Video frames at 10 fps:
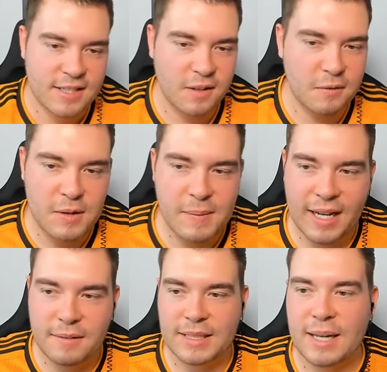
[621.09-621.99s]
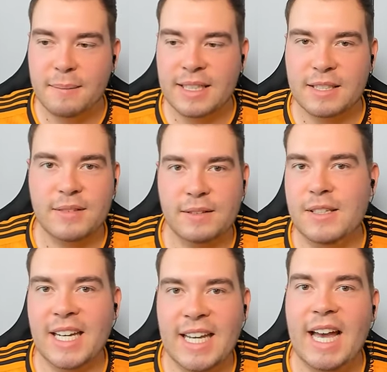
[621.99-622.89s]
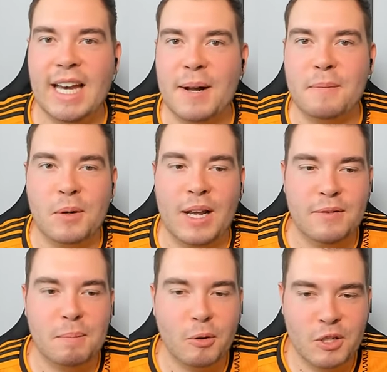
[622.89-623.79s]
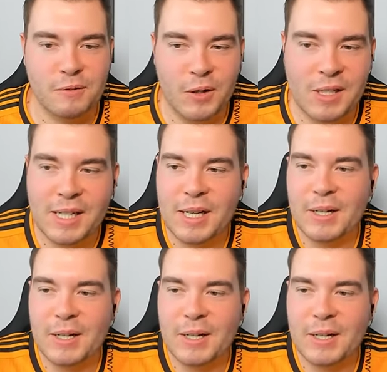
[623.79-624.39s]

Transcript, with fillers: sondern vielmehr einfach damit, dass wir vier Jahre haben und einfach pushen wollen.